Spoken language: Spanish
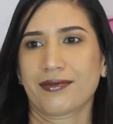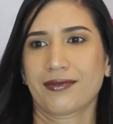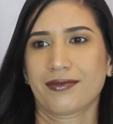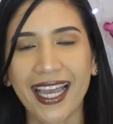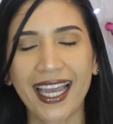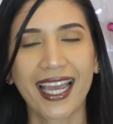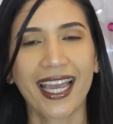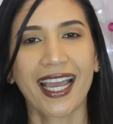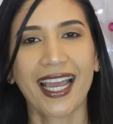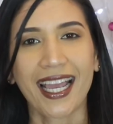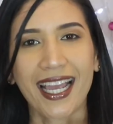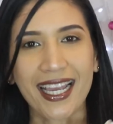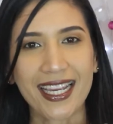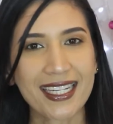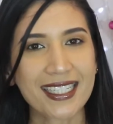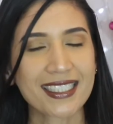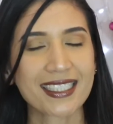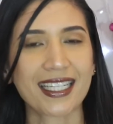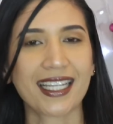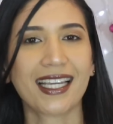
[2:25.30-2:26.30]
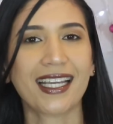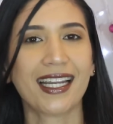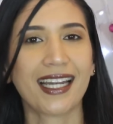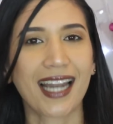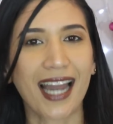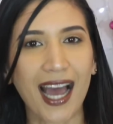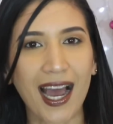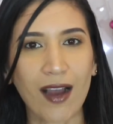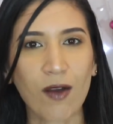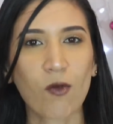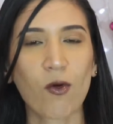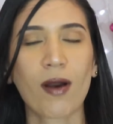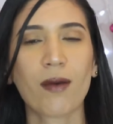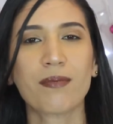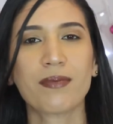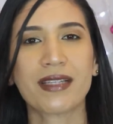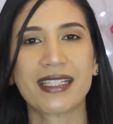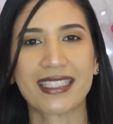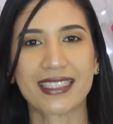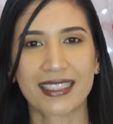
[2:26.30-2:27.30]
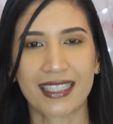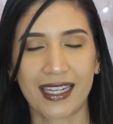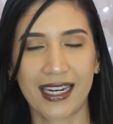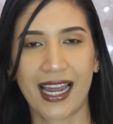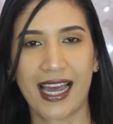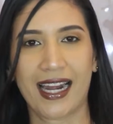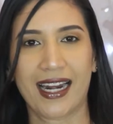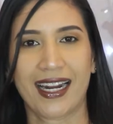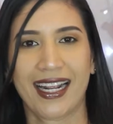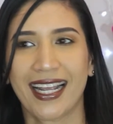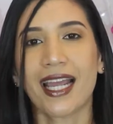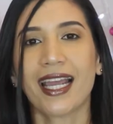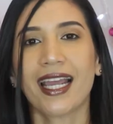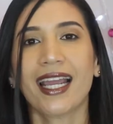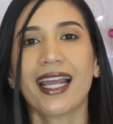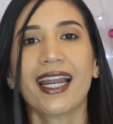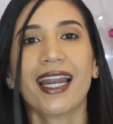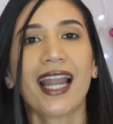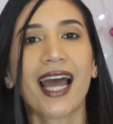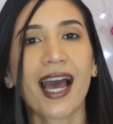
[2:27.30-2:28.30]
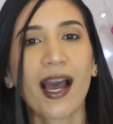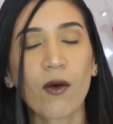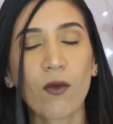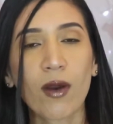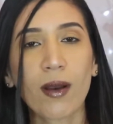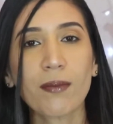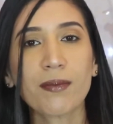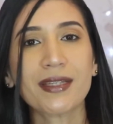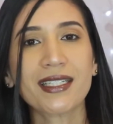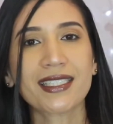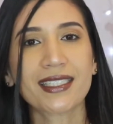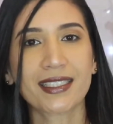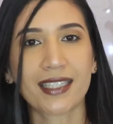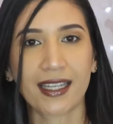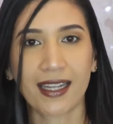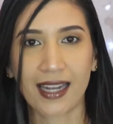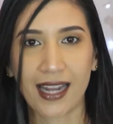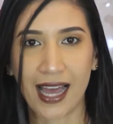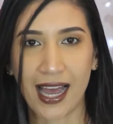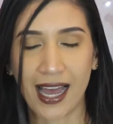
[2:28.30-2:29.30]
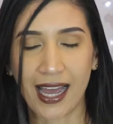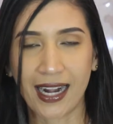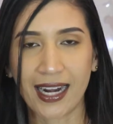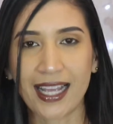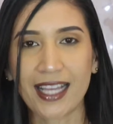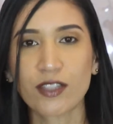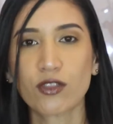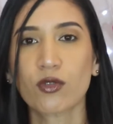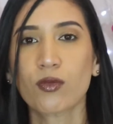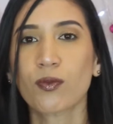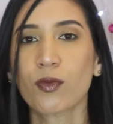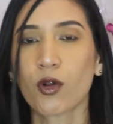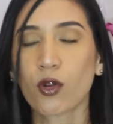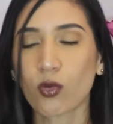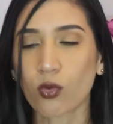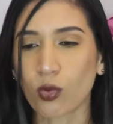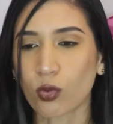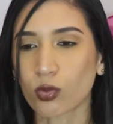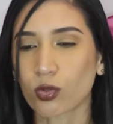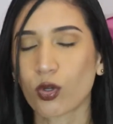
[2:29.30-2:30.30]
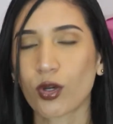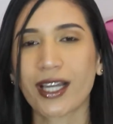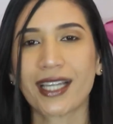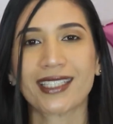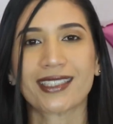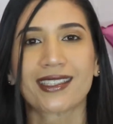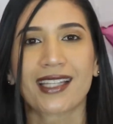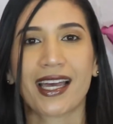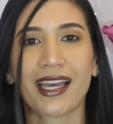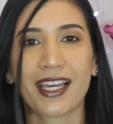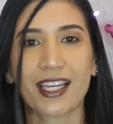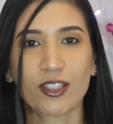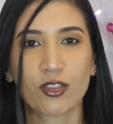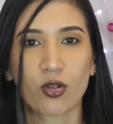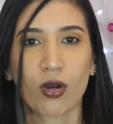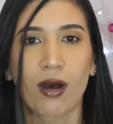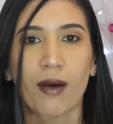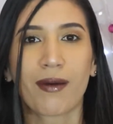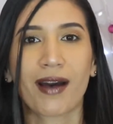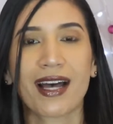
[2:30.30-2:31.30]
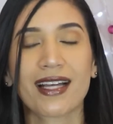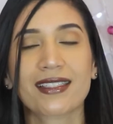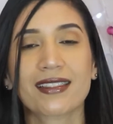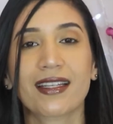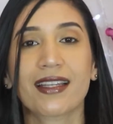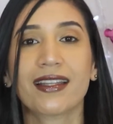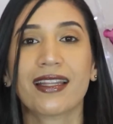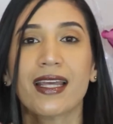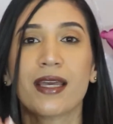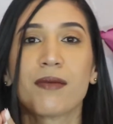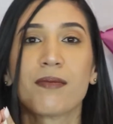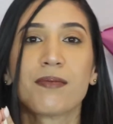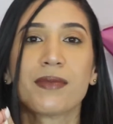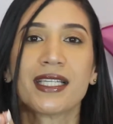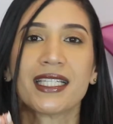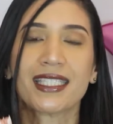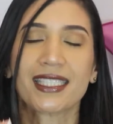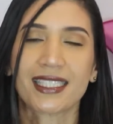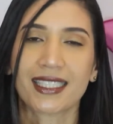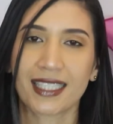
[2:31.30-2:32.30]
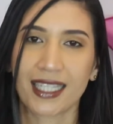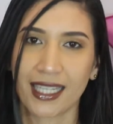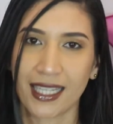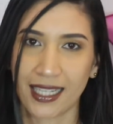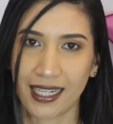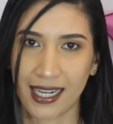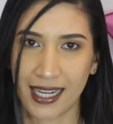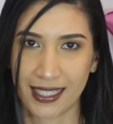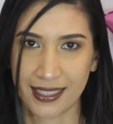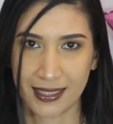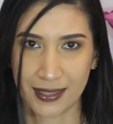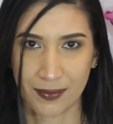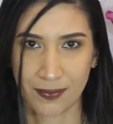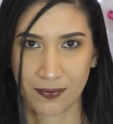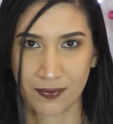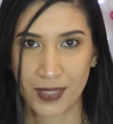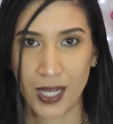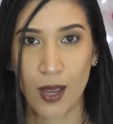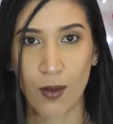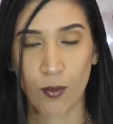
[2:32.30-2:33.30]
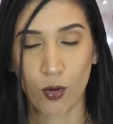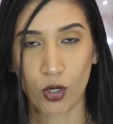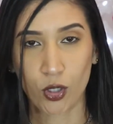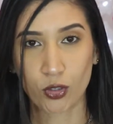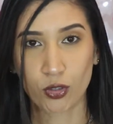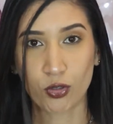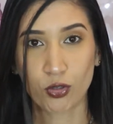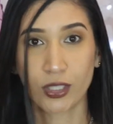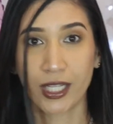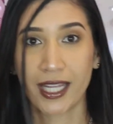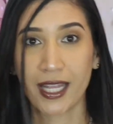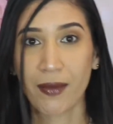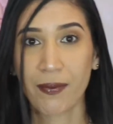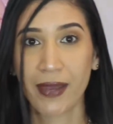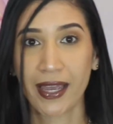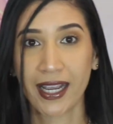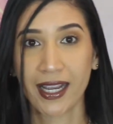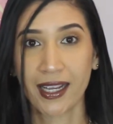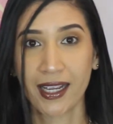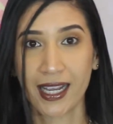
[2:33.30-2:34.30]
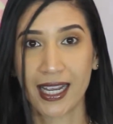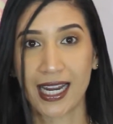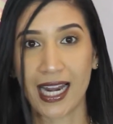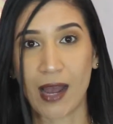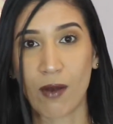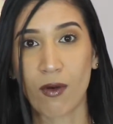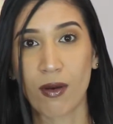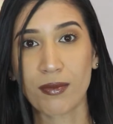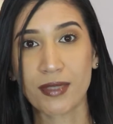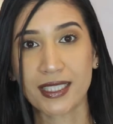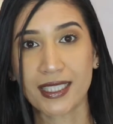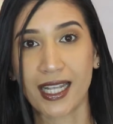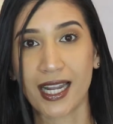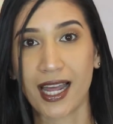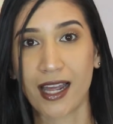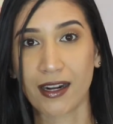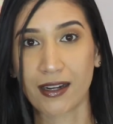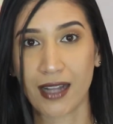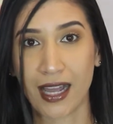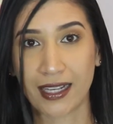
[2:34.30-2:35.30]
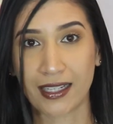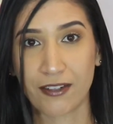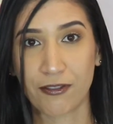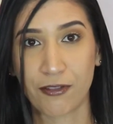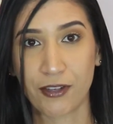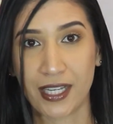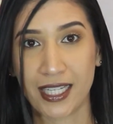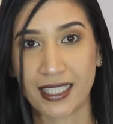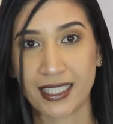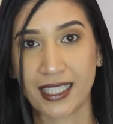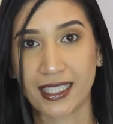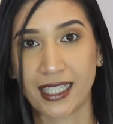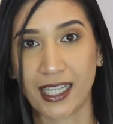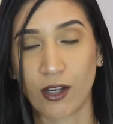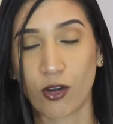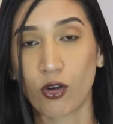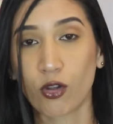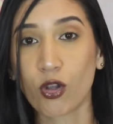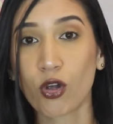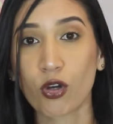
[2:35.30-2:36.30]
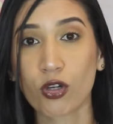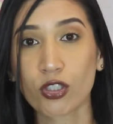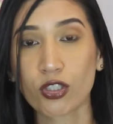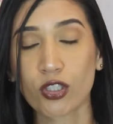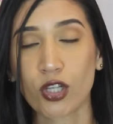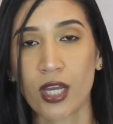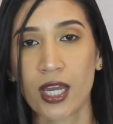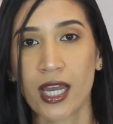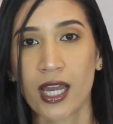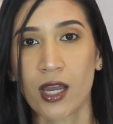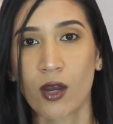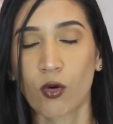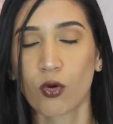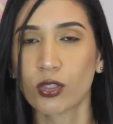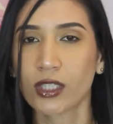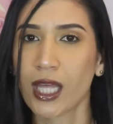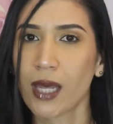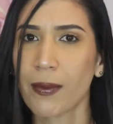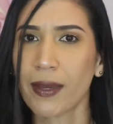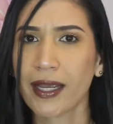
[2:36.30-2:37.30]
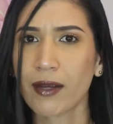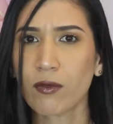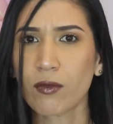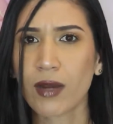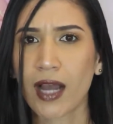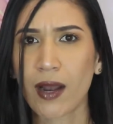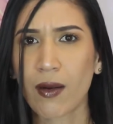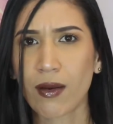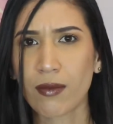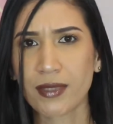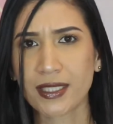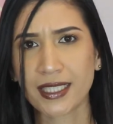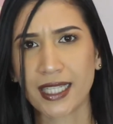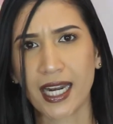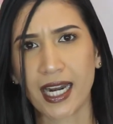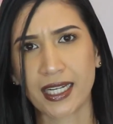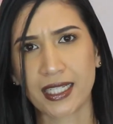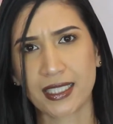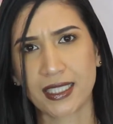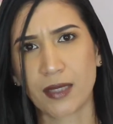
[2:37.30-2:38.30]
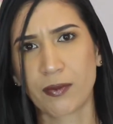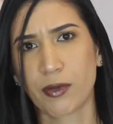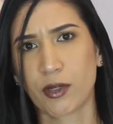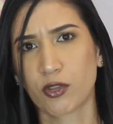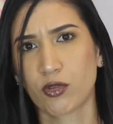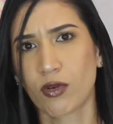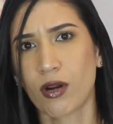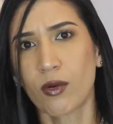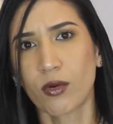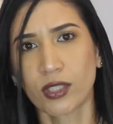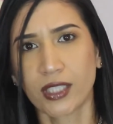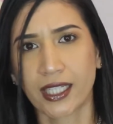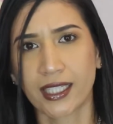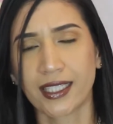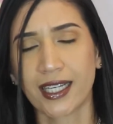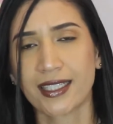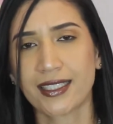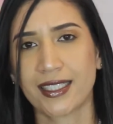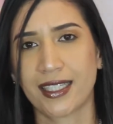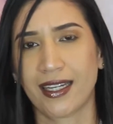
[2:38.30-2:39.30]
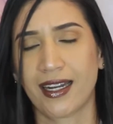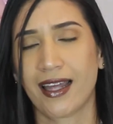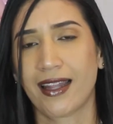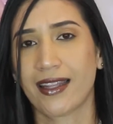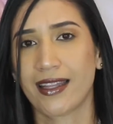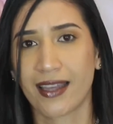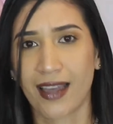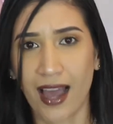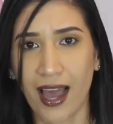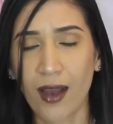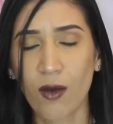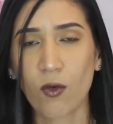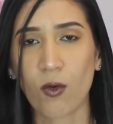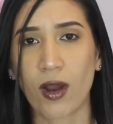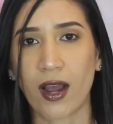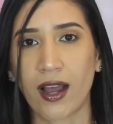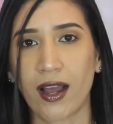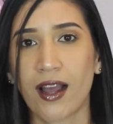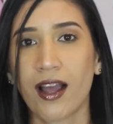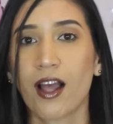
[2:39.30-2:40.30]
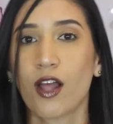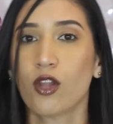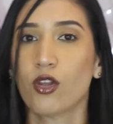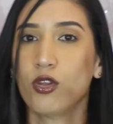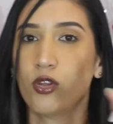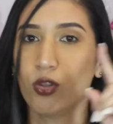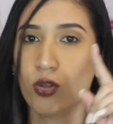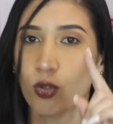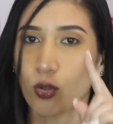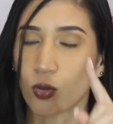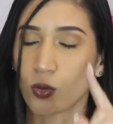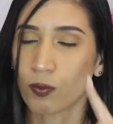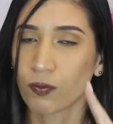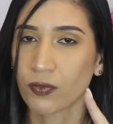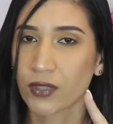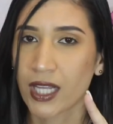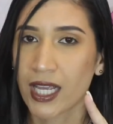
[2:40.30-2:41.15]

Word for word: ¿Qué es el agua micelar? El agua micelar es un producto que está hecho a base de micelas. Porque si ustedes ven el agua micelar, aquí fíjense, tengo dos, ustedes ven un agua micelar y dicen, pero es una botella llena de agua. No.